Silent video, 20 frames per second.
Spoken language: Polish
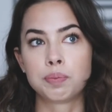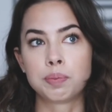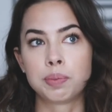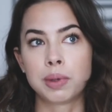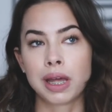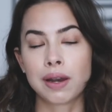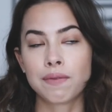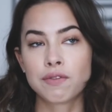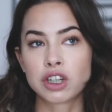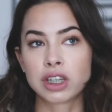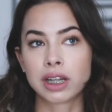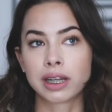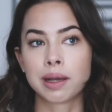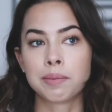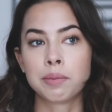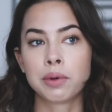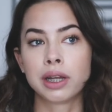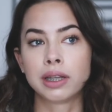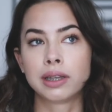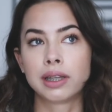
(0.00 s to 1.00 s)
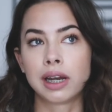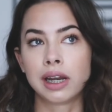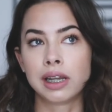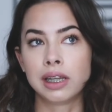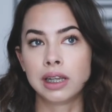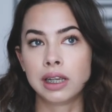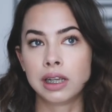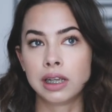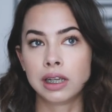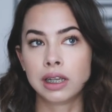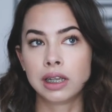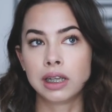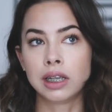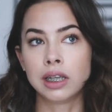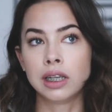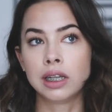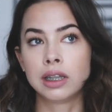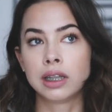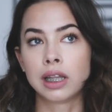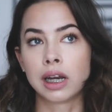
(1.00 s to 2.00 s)
pierwsze takie moje
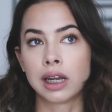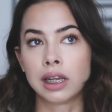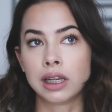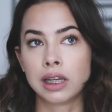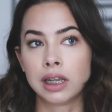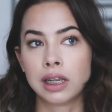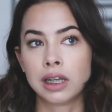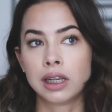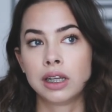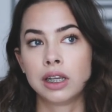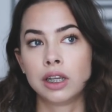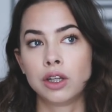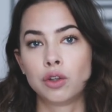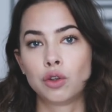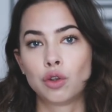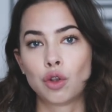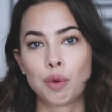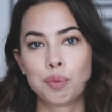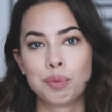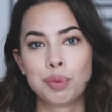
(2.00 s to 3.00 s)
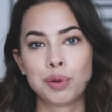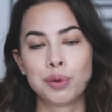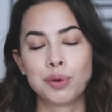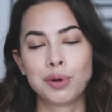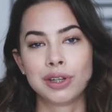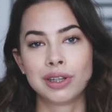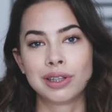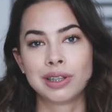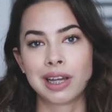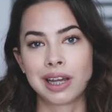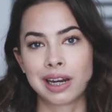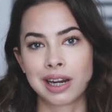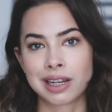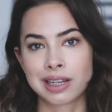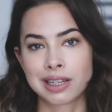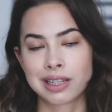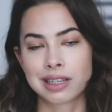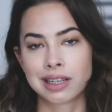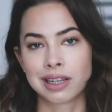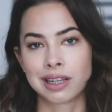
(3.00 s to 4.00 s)
treningi, treningi to były
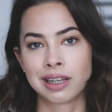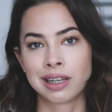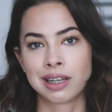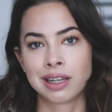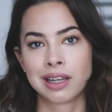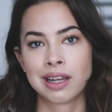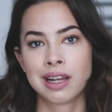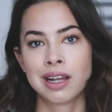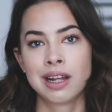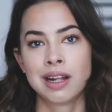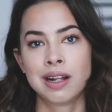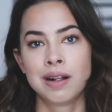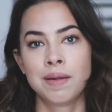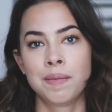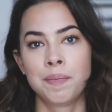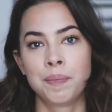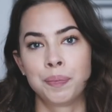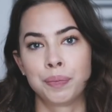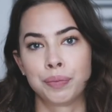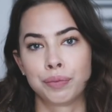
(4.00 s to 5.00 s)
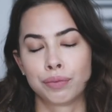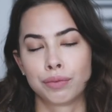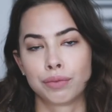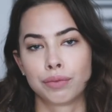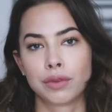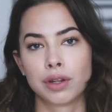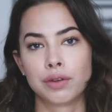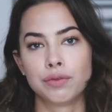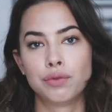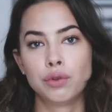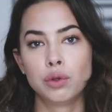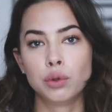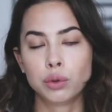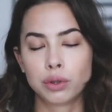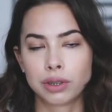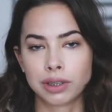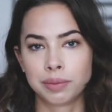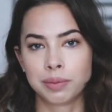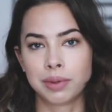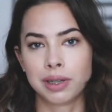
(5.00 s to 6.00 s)
teraz e, mm, w
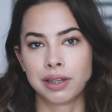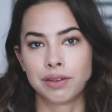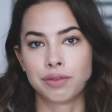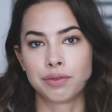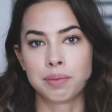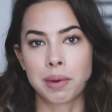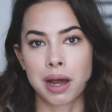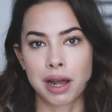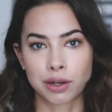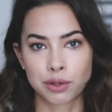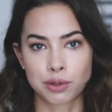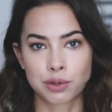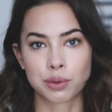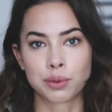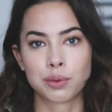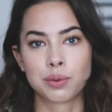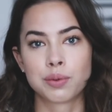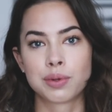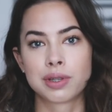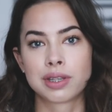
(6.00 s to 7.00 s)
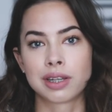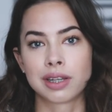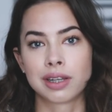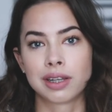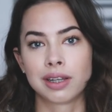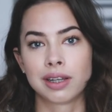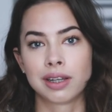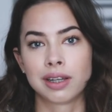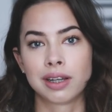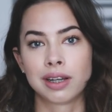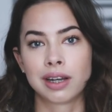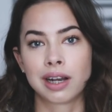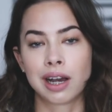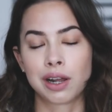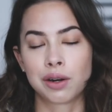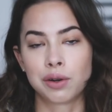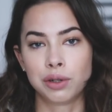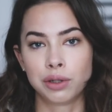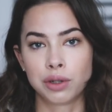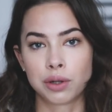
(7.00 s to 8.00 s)
lutym i w marcu z e,
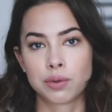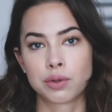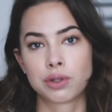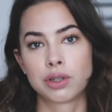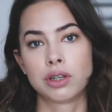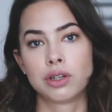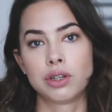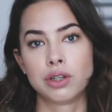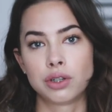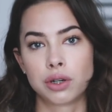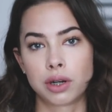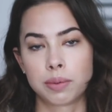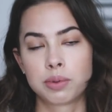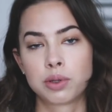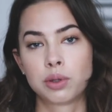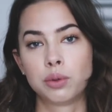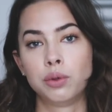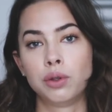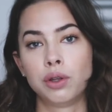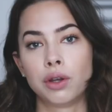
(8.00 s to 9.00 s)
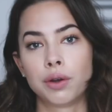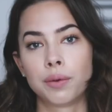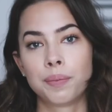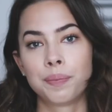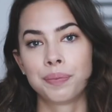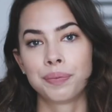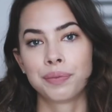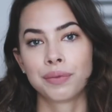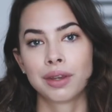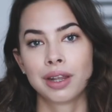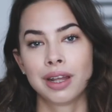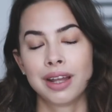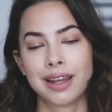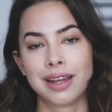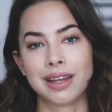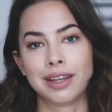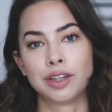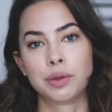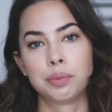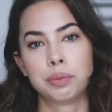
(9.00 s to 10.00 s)
Karoliną z Ginger Up Studio.
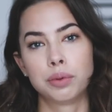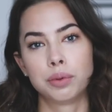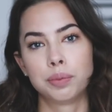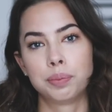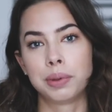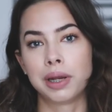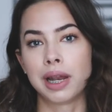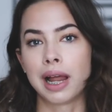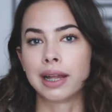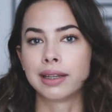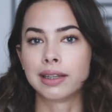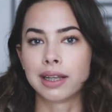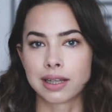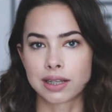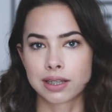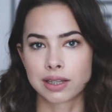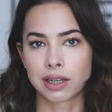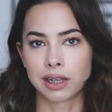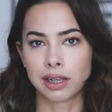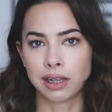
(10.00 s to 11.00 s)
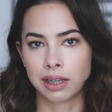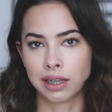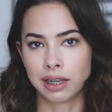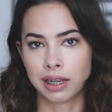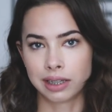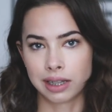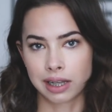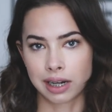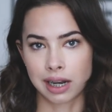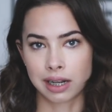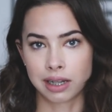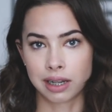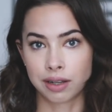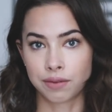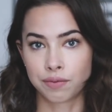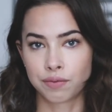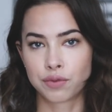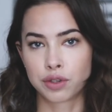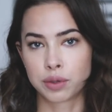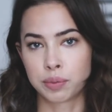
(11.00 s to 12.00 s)
E, to było pilates i generalne
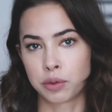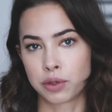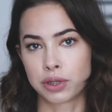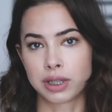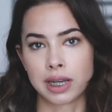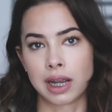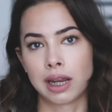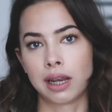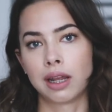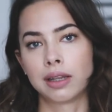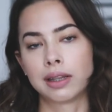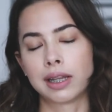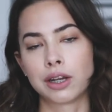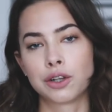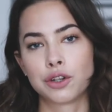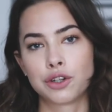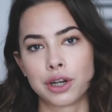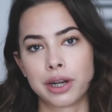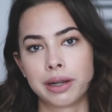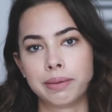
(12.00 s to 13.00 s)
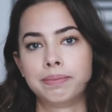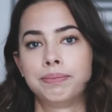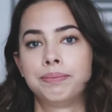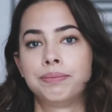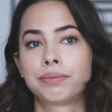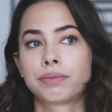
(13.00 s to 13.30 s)
wzmocnienie, także